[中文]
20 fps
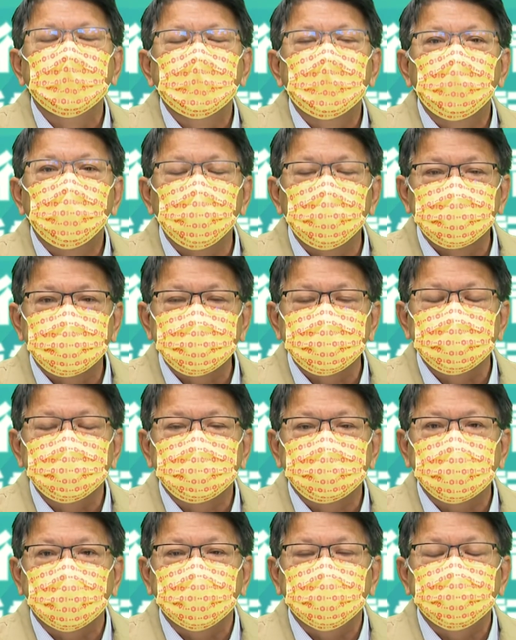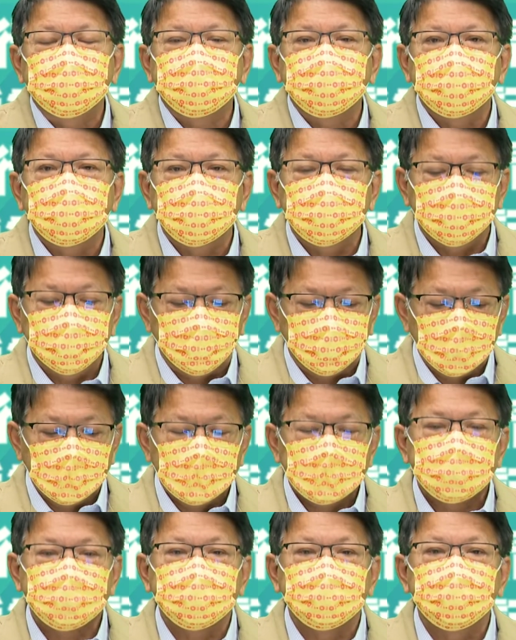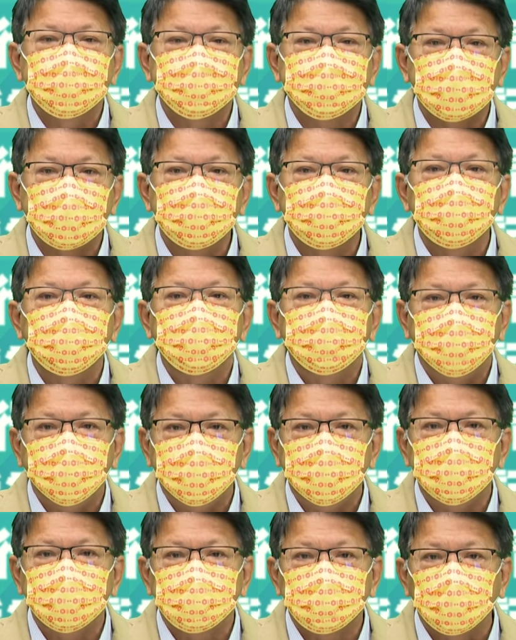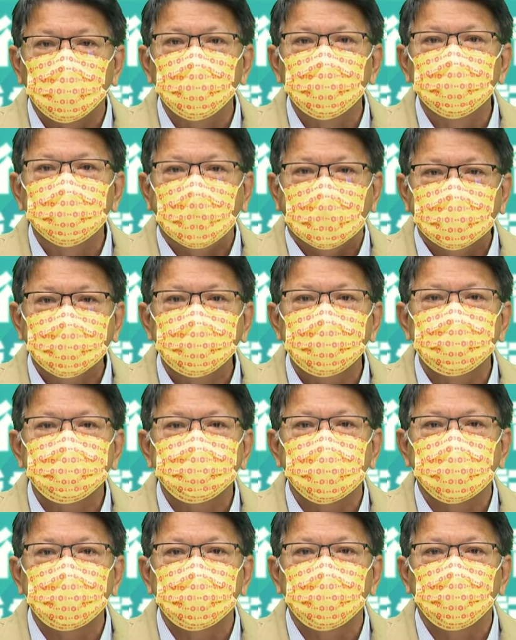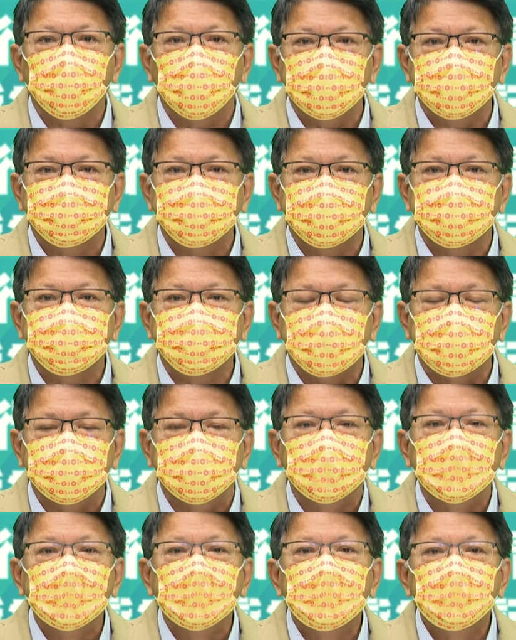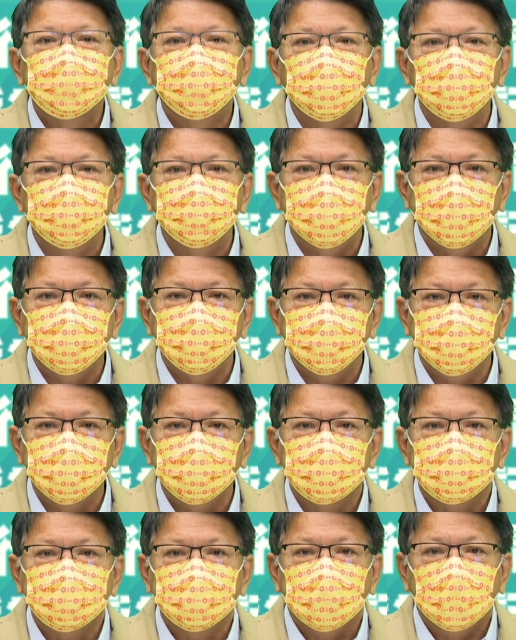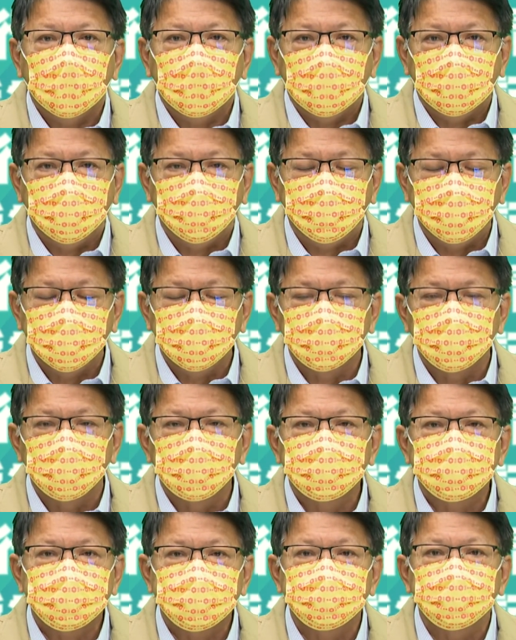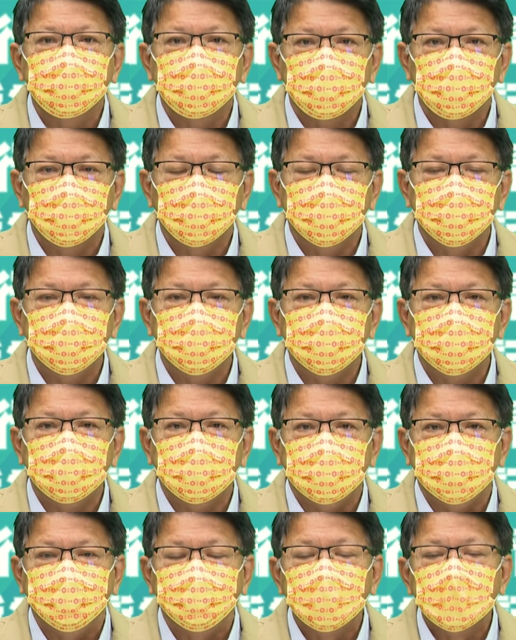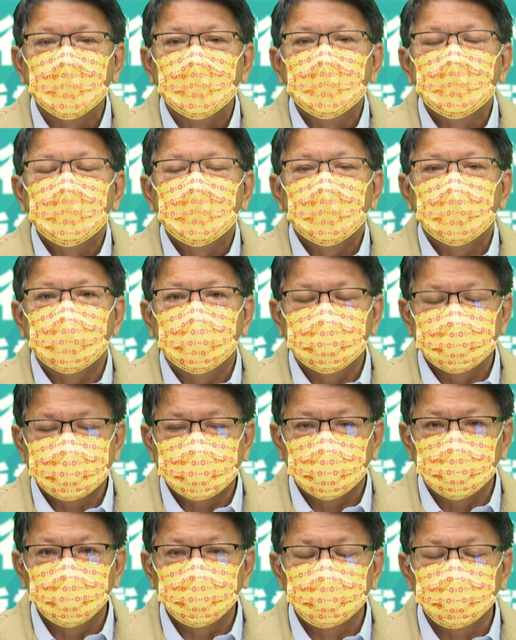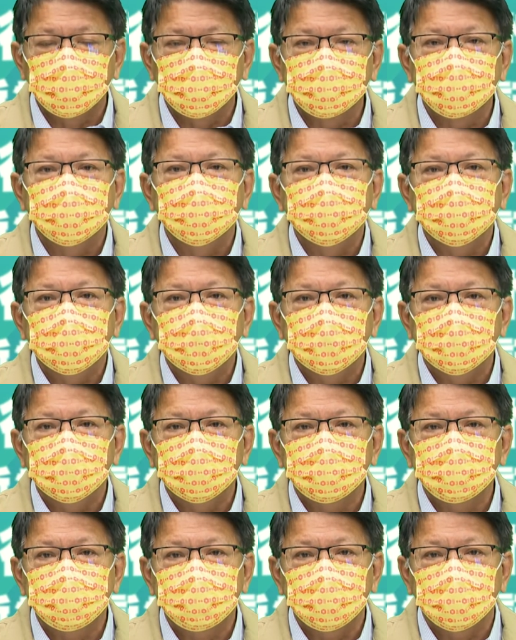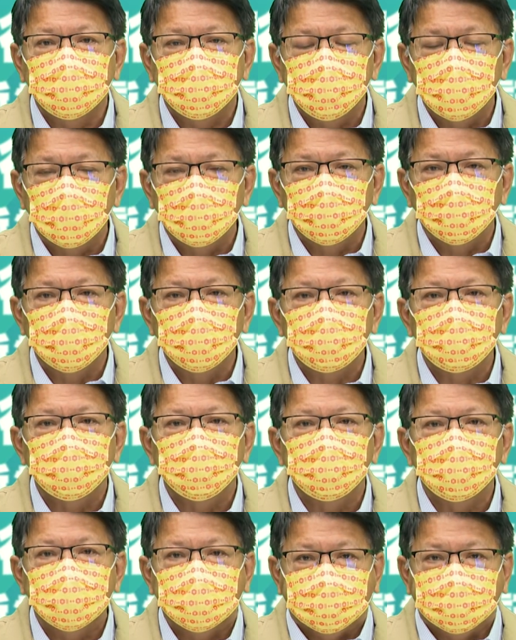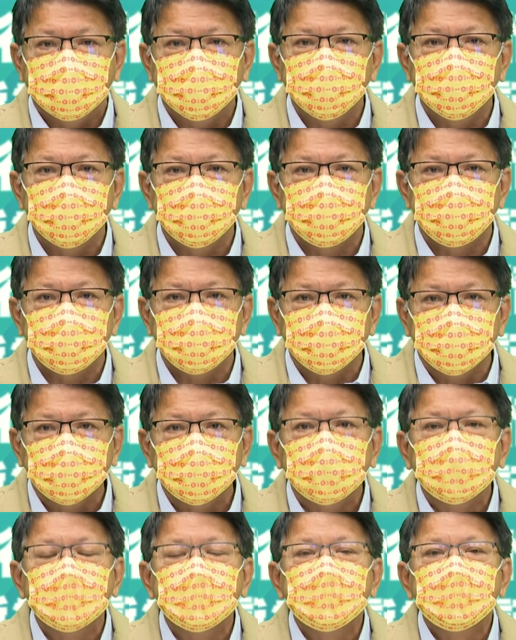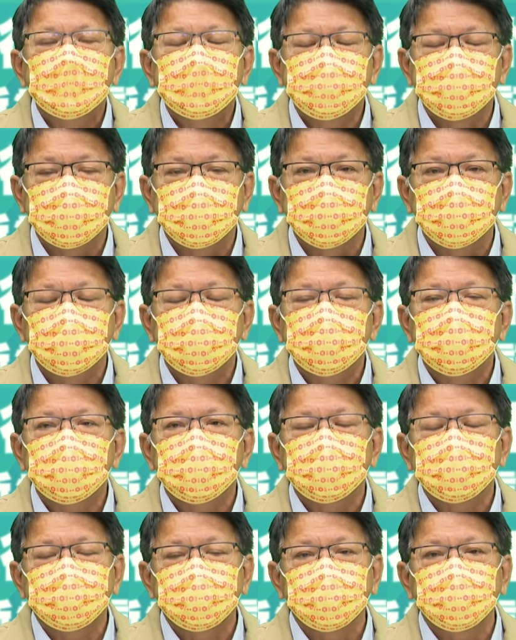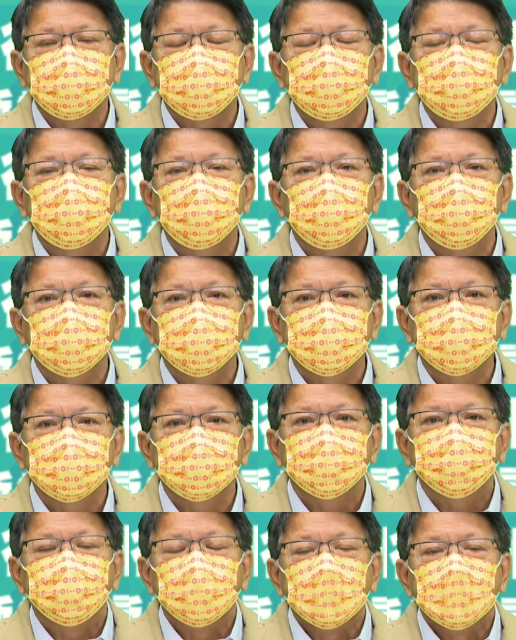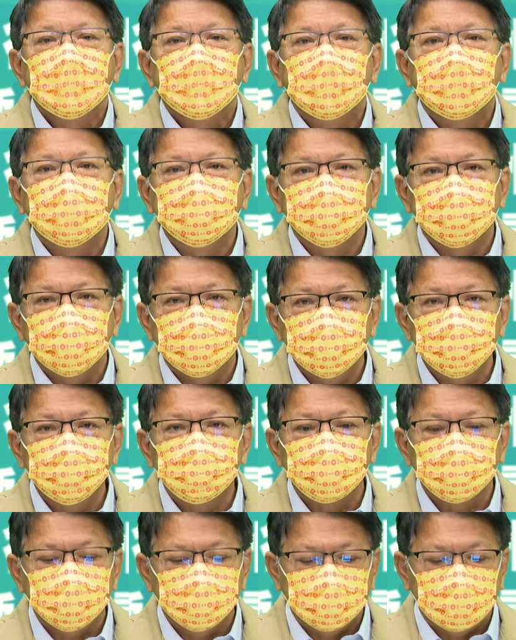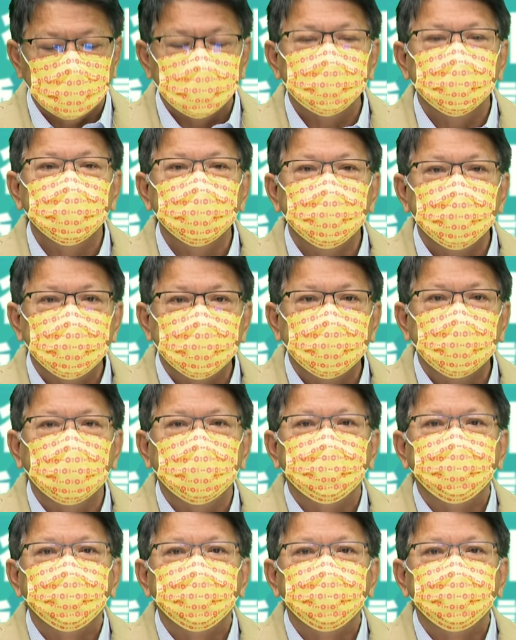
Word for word: 或是在整个这个三个北、中、南的三个快赛站，分别为啊屏东市的国仁医院。啊，潮州的啊呃茂龙骨科以及这个呃这个我们的啊恒春的南门医院，